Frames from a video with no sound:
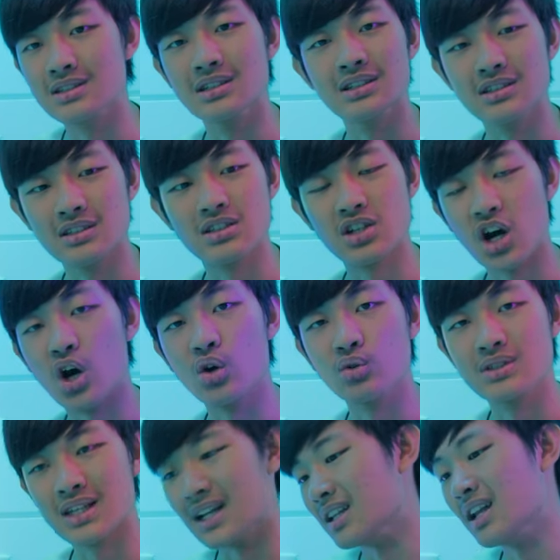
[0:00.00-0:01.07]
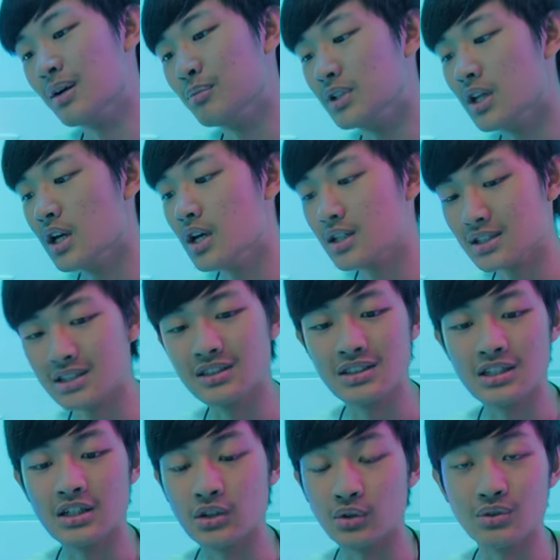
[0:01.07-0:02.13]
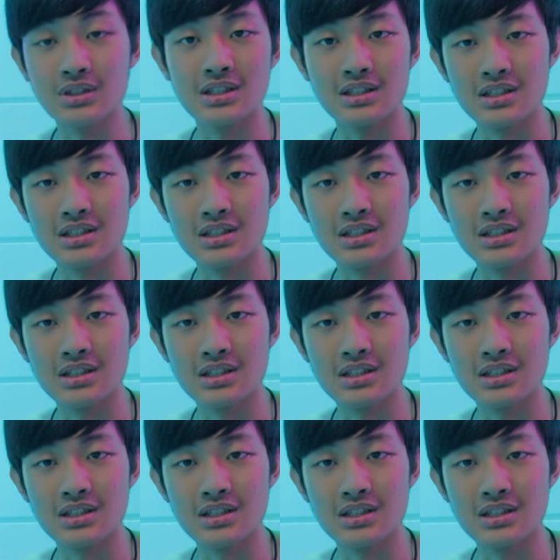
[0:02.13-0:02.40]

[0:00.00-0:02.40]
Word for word: 真的是超赞，他们设计的东西